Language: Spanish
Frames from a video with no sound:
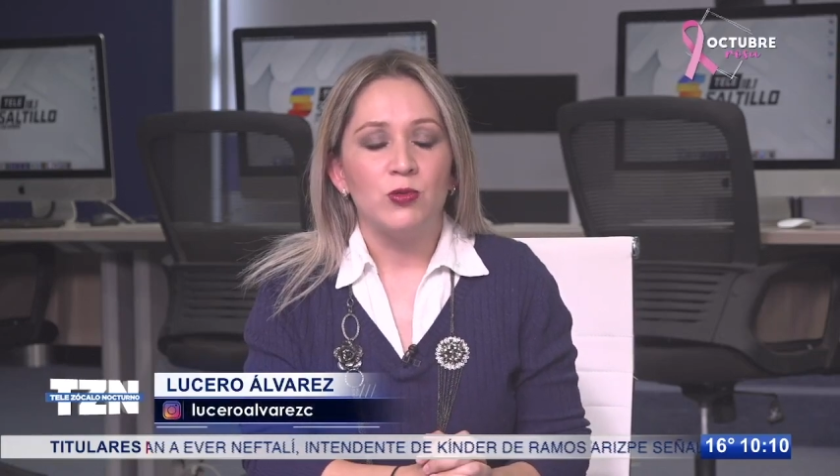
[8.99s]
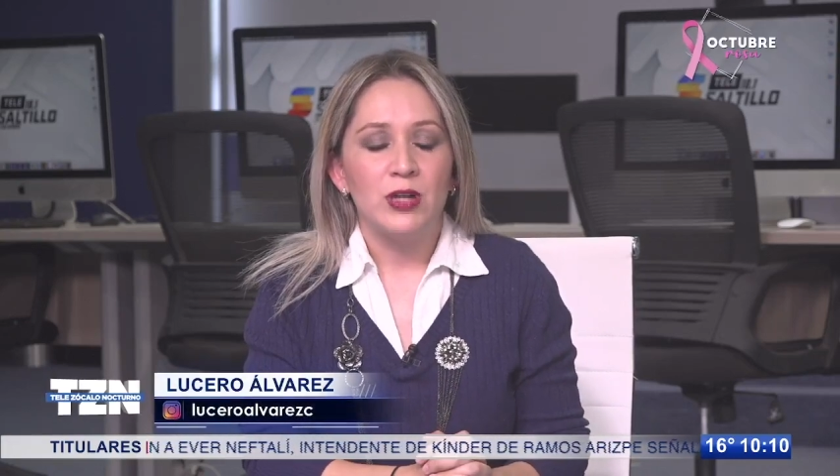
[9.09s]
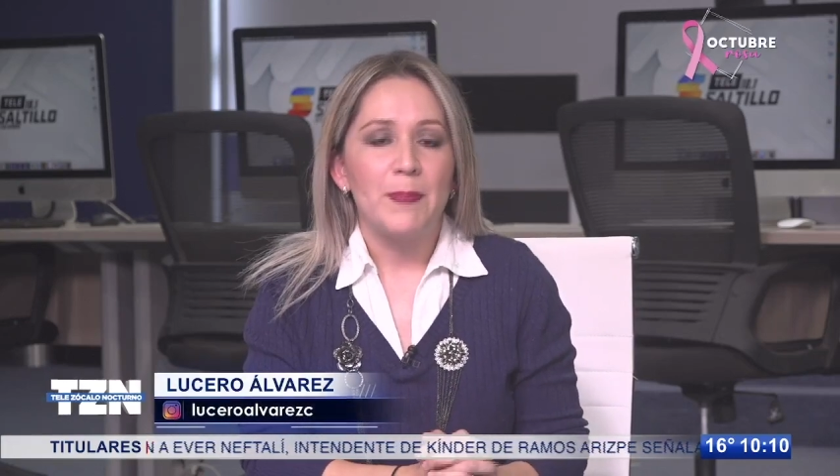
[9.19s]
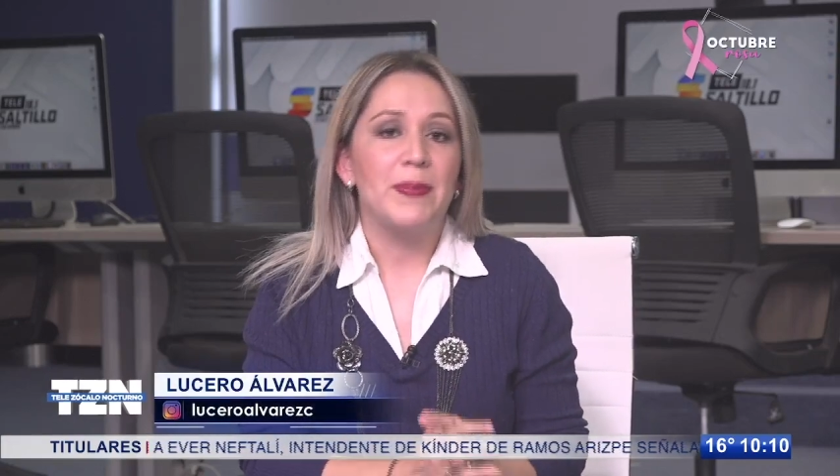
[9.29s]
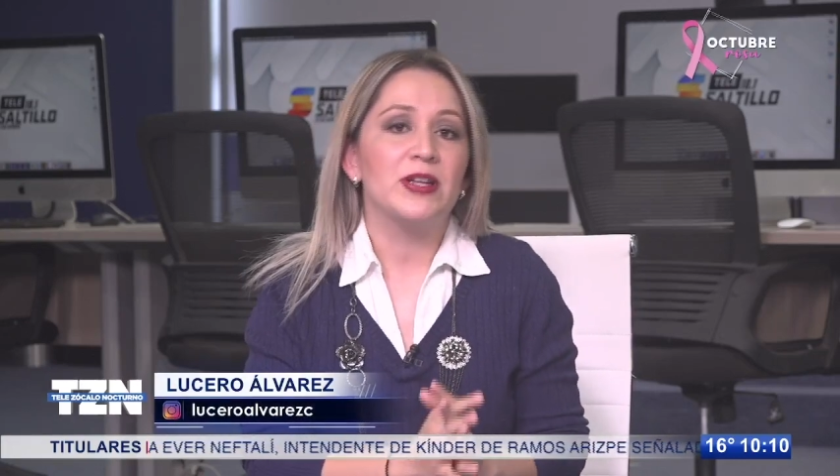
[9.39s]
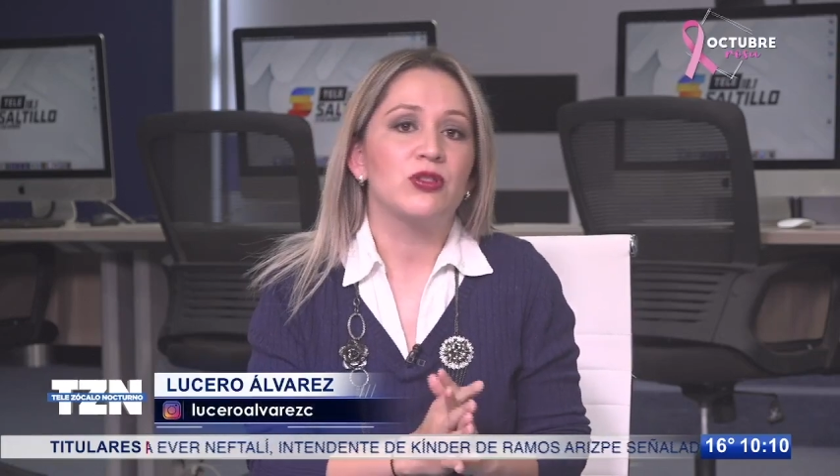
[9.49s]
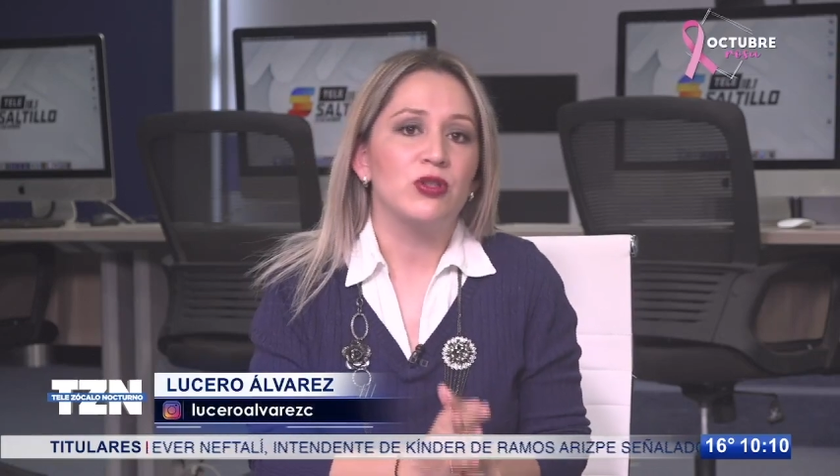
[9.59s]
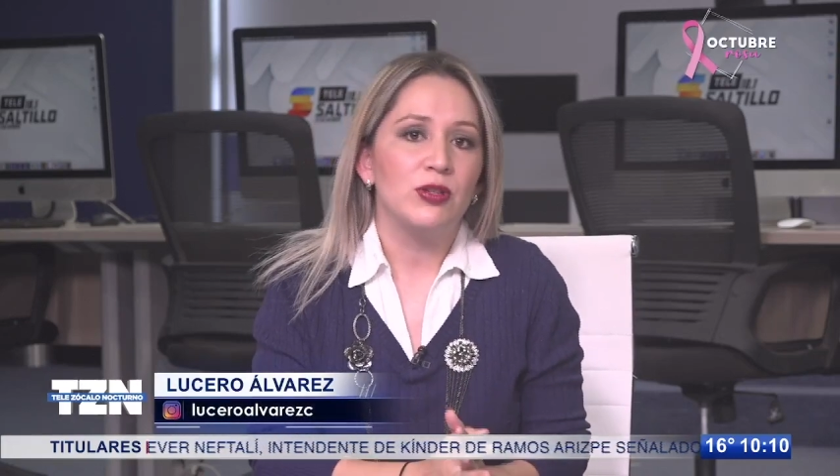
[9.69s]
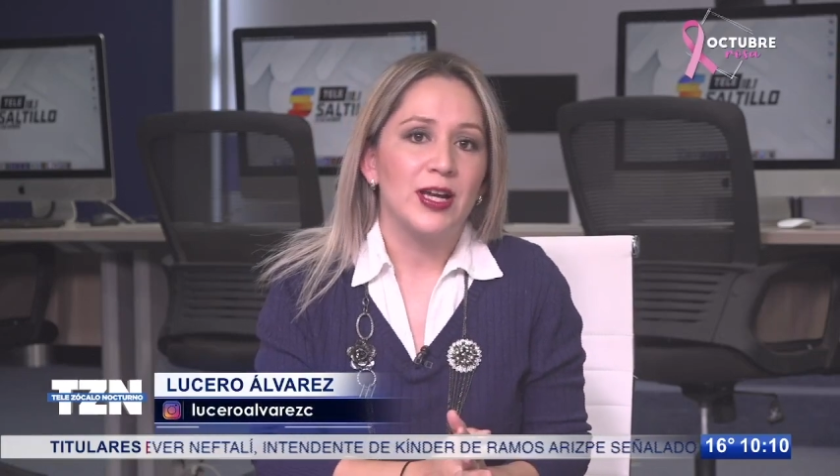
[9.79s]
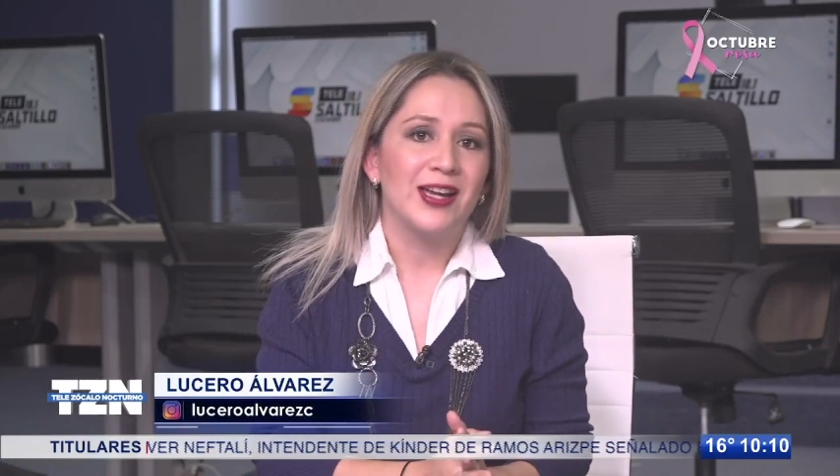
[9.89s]
una
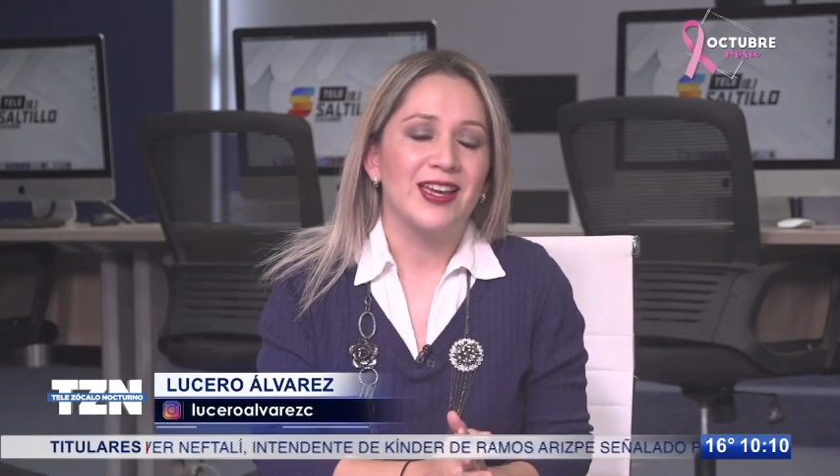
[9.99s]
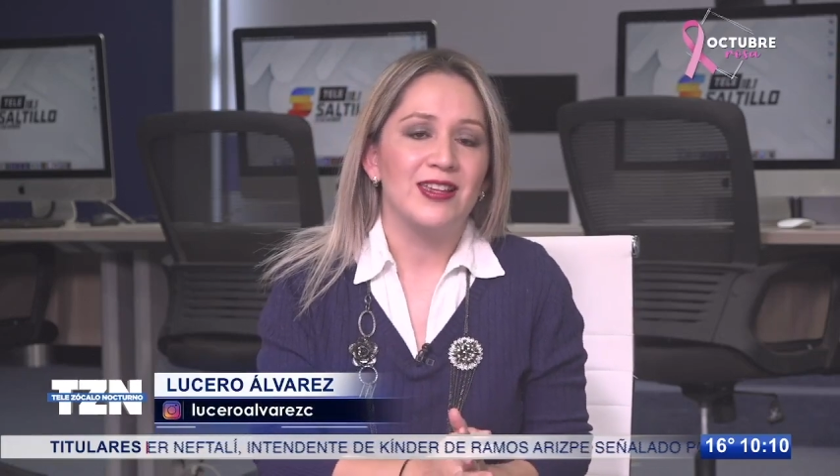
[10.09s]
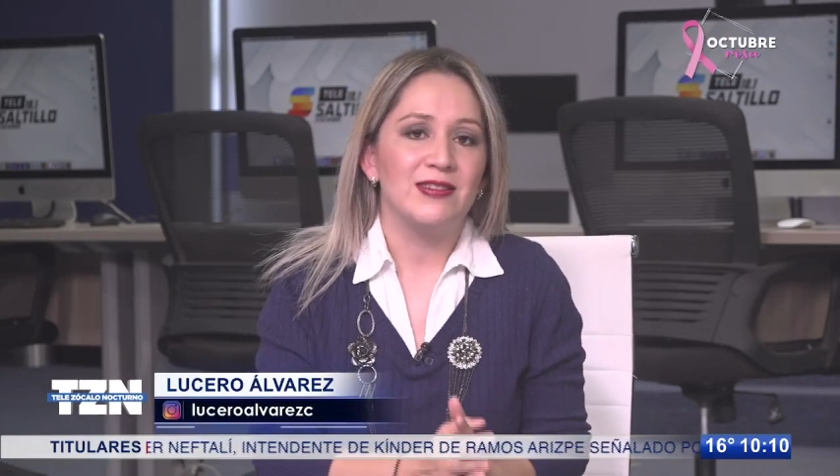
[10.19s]
persona que